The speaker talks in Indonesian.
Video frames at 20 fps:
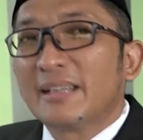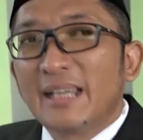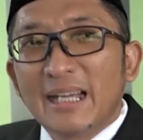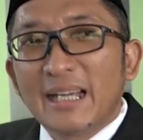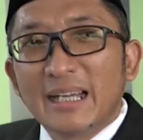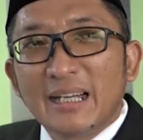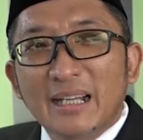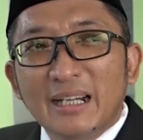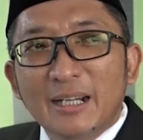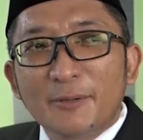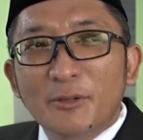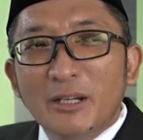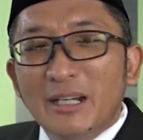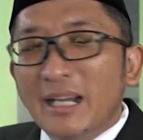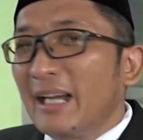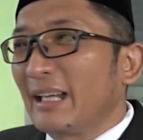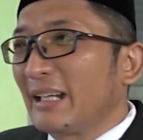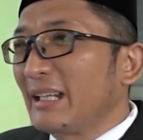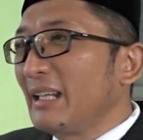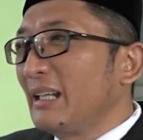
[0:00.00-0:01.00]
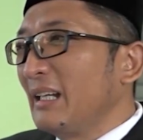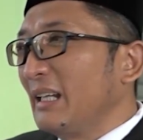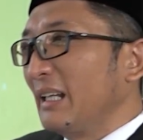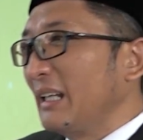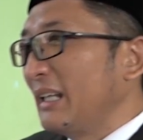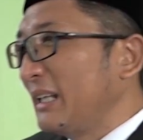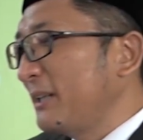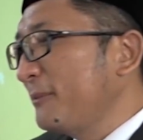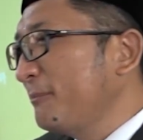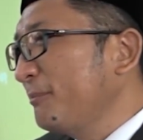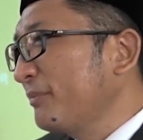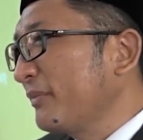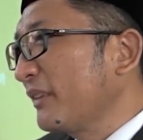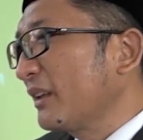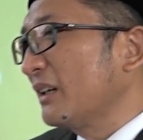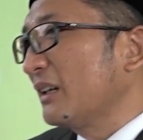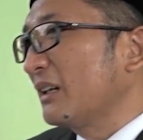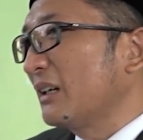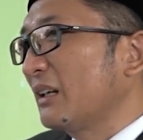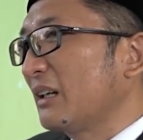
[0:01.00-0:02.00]
Ya, Alhamdulillah hari ini,
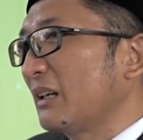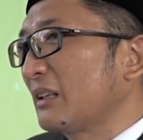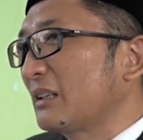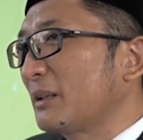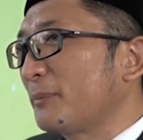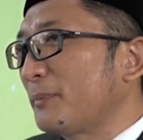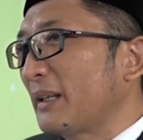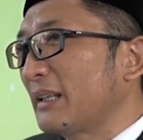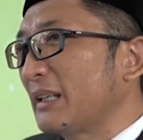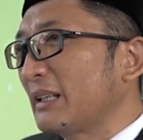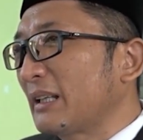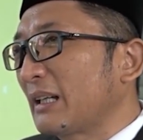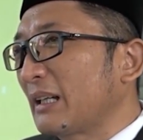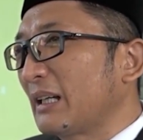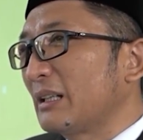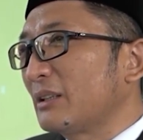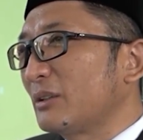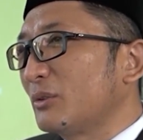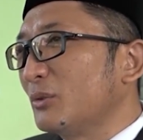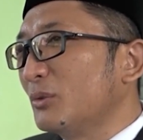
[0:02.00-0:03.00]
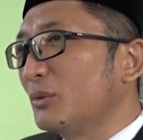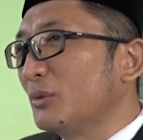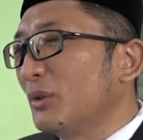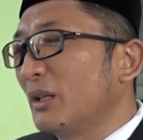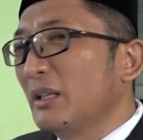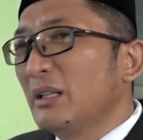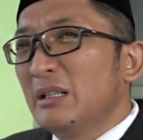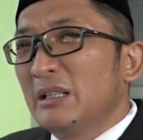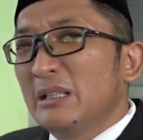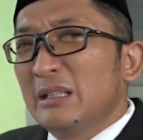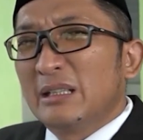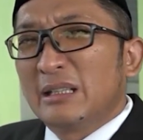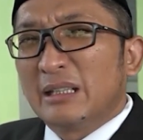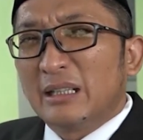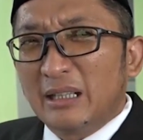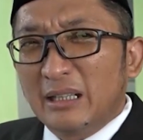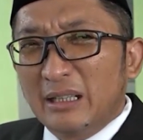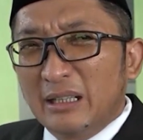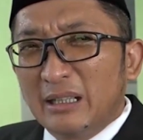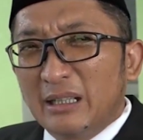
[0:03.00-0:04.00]
eh, tepatnya tanggal di,
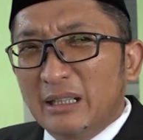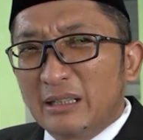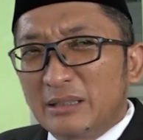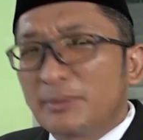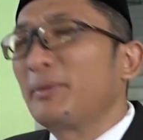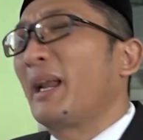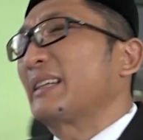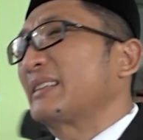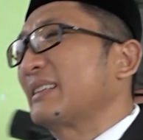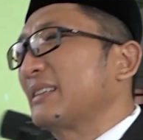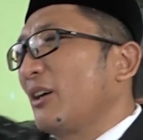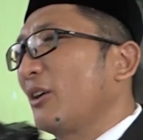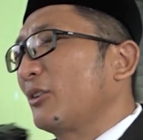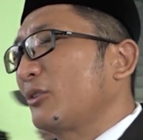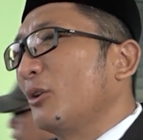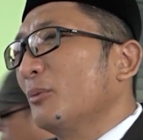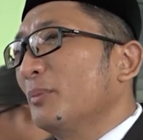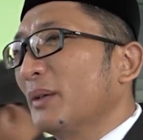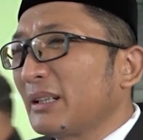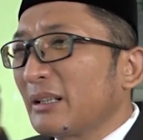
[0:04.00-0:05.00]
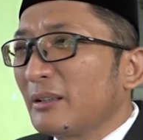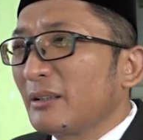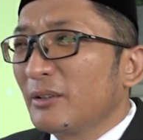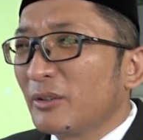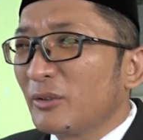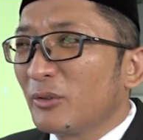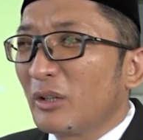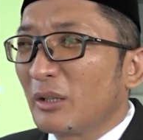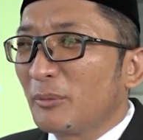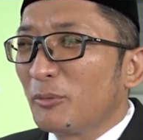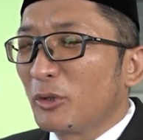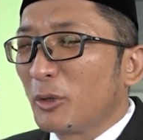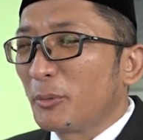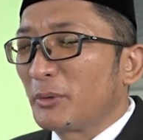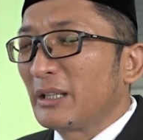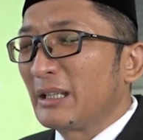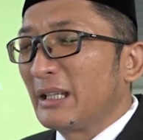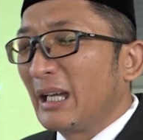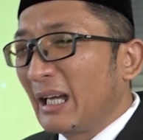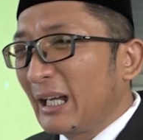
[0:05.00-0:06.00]
eh, 11 Oktober
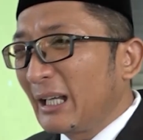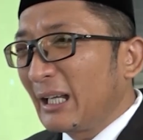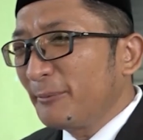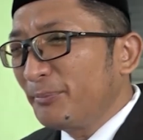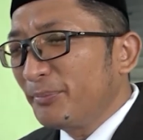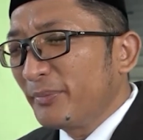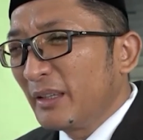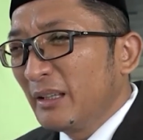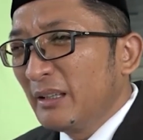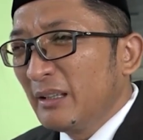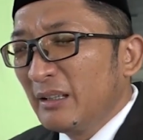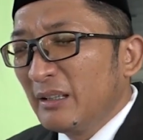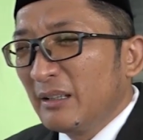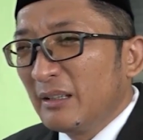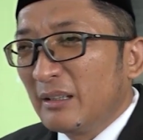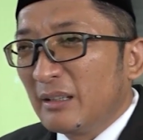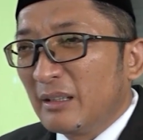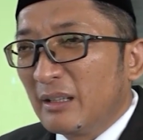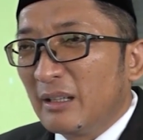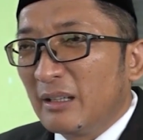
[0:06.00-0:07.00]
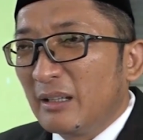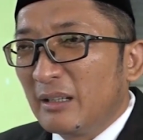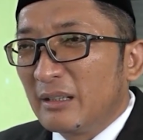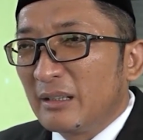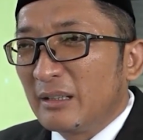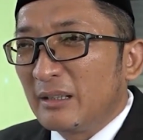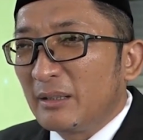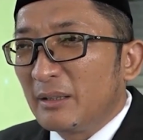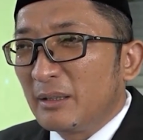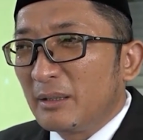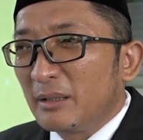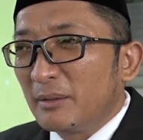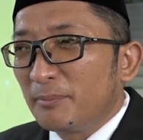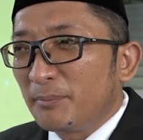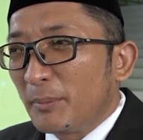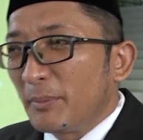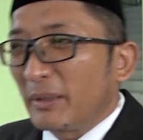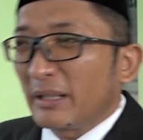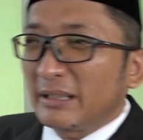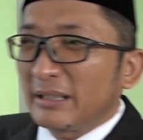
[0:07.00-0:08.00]
2023, eh,
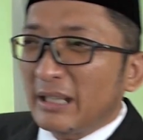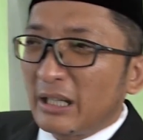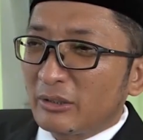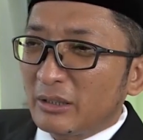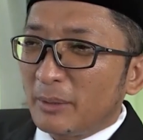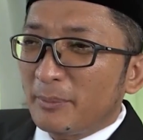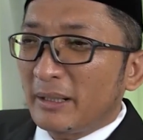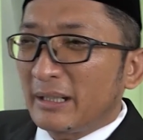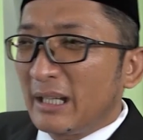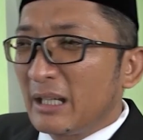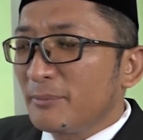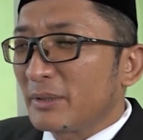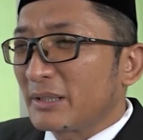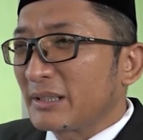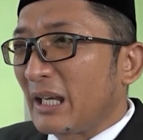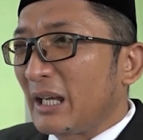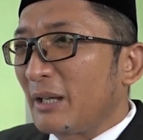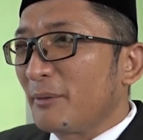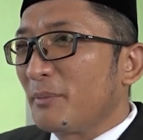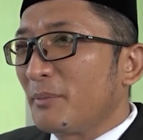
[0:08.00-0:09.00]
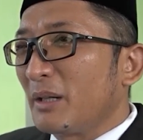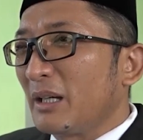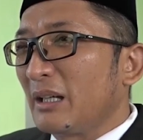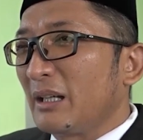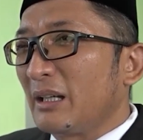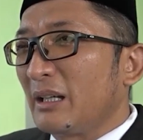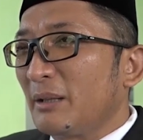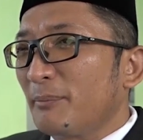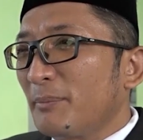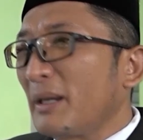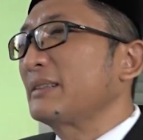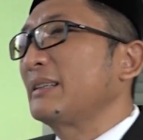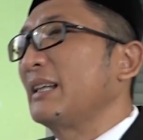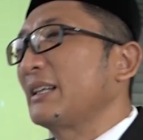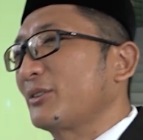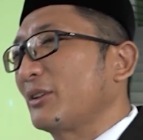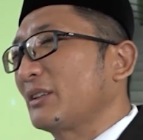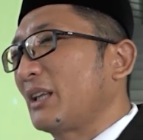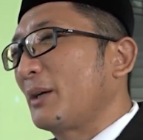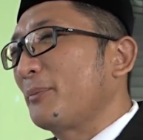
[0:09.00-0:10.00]
pemerintah Kota Padang bersama
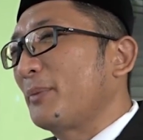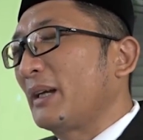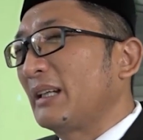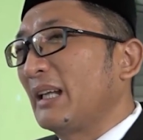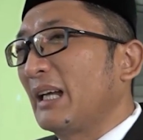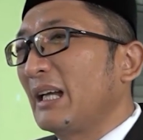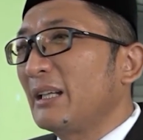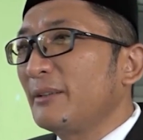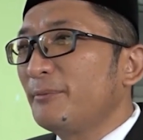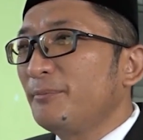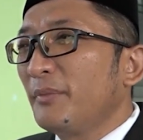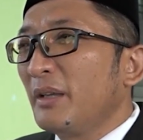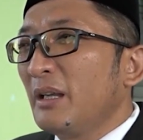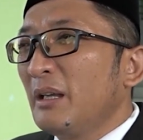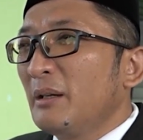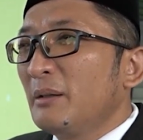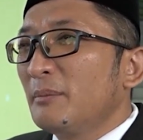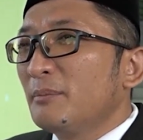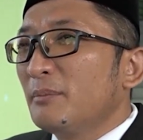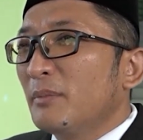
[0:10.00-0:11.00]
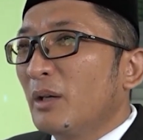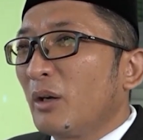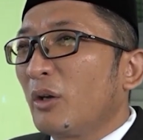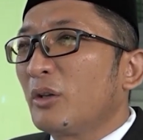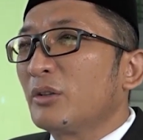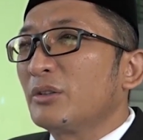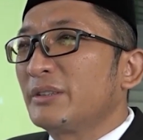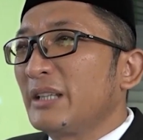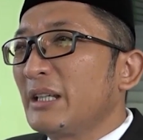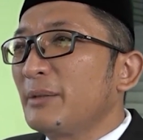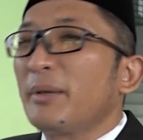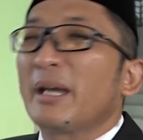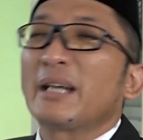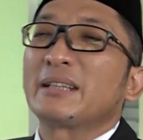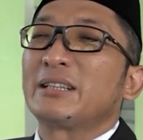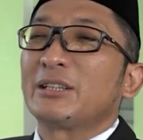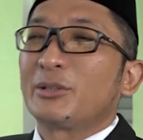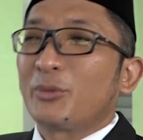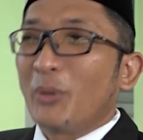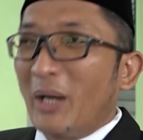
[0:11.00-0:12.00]
Basnas Kota Padang meluncing
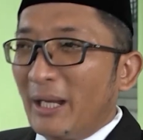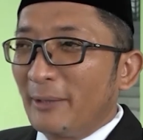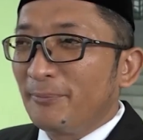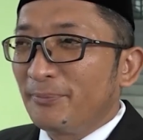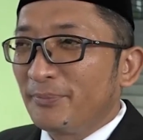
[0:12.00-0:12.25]
beasiswa